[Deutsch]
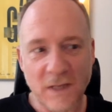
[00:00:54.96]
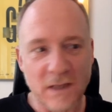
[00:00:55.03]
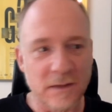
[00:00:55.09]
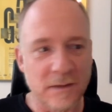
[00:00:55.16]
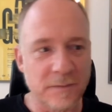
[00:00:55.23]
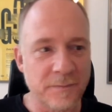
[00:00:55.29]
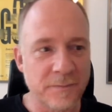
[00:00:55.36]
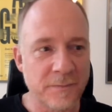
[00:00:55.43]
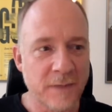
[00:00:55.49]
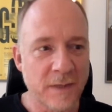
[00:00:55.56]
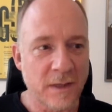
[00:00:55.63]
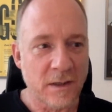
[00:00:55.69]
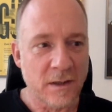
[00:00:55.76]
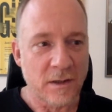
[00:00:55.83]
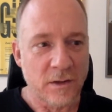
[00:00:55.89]
Ähm,
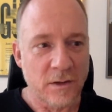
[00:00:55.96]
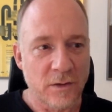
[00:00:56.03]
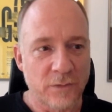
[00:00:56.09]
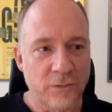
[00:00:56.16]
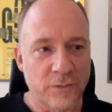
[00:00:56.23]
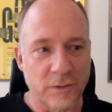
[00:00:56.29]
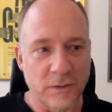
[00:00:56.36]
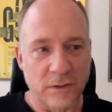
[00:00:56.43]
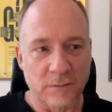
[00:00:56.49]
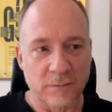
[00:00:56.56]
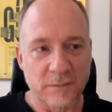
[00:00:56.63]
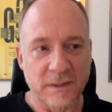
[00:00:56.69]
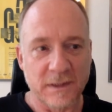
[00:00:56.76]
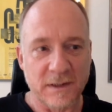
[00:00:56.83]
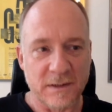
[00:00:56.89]
für
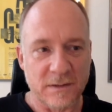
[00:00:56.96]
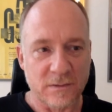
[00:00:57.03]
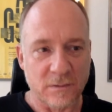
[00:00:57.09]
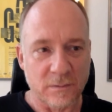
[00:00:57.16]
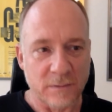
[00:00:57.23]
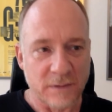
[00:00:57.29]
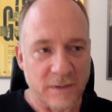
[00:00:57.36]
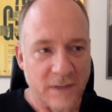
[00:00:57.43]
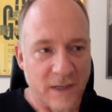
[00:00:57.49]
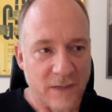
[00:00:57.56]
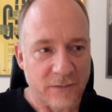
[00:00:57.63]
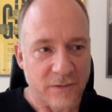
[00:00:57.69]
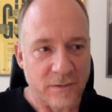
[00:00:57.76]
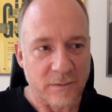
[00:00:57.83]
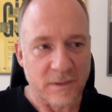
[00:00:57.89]
mich als
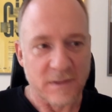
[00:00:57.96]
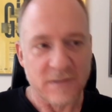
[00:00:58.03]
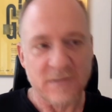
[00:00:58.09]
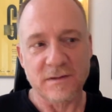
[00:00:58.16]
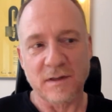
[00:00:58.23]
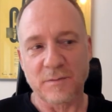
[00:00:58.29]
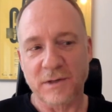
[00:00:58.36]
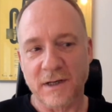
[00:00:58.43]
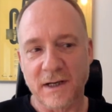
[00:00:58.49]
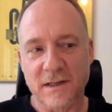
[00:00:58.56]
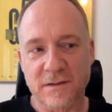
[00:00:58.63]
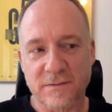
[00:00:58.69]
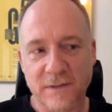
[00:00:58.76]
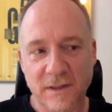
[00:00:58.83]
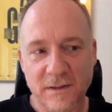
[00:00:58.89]
Dokumentarfilmer ist dieser
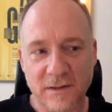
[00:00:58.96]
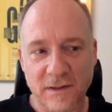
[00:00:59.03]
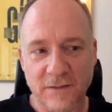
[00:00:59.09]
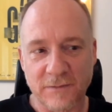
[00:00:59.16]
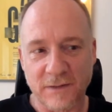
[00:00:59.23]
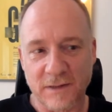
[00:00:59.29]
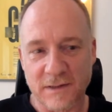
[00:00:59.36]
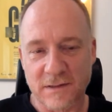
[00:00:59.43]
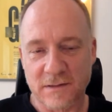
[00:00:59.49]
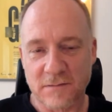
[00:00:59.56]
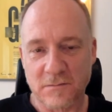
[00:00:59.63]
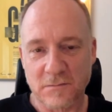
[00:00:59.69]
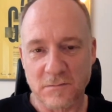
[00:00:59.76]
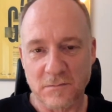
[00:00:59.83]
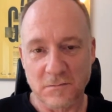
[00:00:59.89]
Preis wichtig, weil
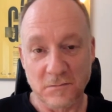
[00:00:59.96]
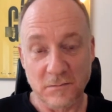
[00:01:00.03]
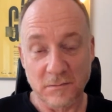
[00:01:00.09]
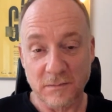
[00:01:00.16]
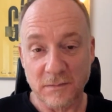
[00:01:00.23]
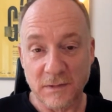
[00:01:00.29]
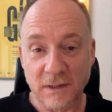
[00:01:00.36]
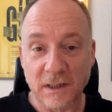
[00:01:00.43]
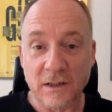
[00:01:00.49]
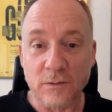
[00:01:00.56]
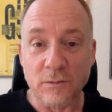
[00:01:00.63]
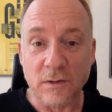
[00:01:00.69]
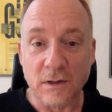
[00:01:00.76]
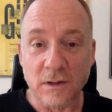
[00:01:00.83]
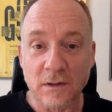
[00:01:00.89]
es nicht
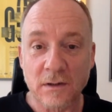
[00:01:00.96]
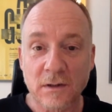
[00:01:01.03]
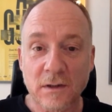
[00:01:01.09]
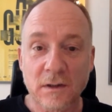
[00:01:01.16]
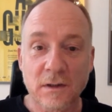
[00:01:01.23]
nur